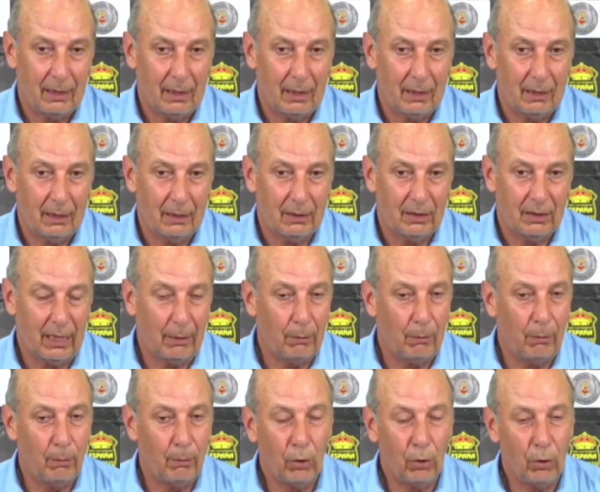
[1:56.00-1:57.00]

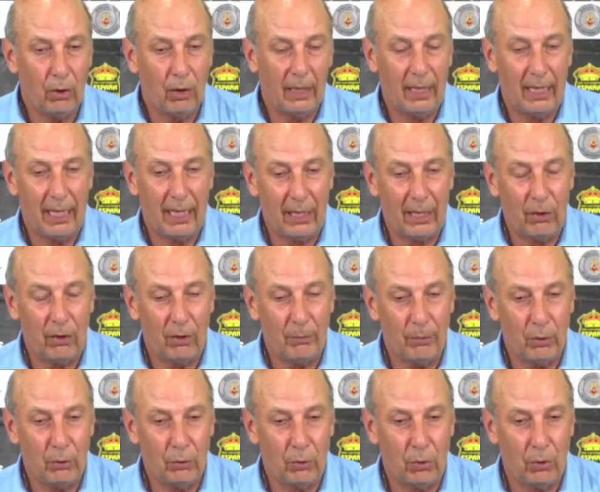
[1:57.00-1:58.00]
salvó el arquero al
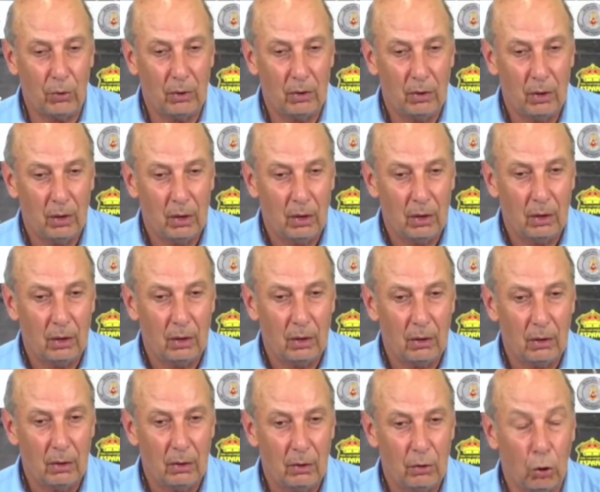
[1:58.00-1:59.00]
minuto
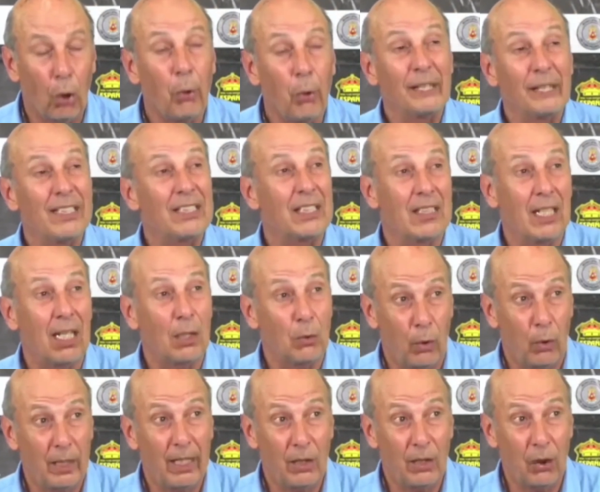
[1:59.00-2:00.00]
dos veces la jugada
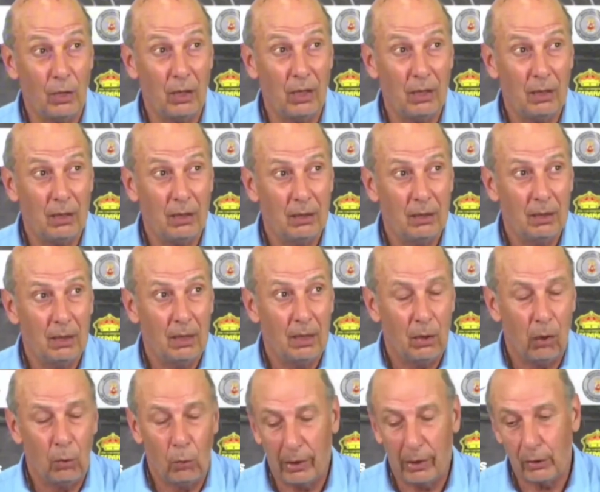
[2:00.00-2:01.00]
de gol,
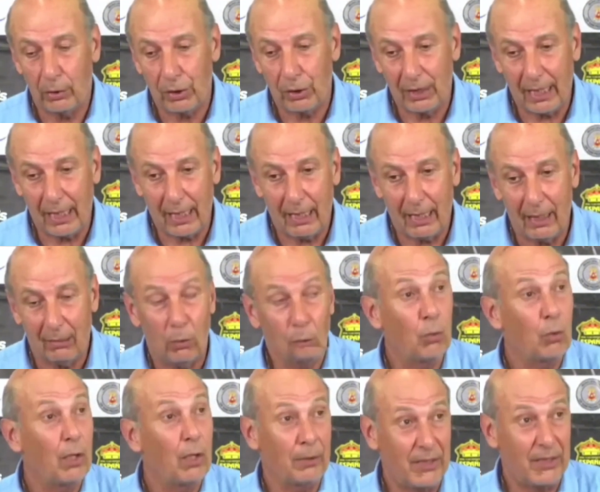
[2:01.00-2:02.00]
luego saca un
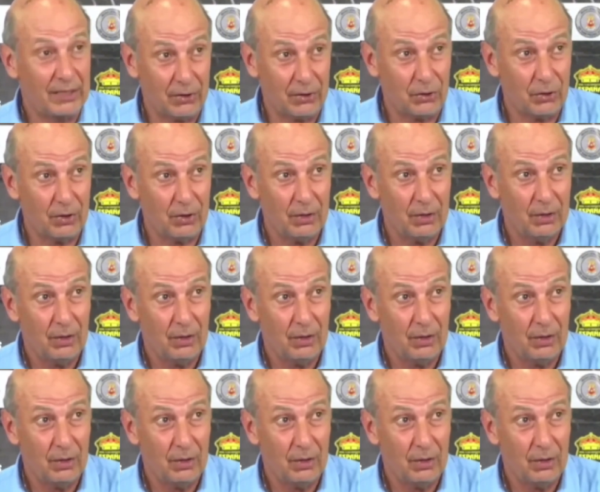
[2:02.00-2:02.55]
cabezazo y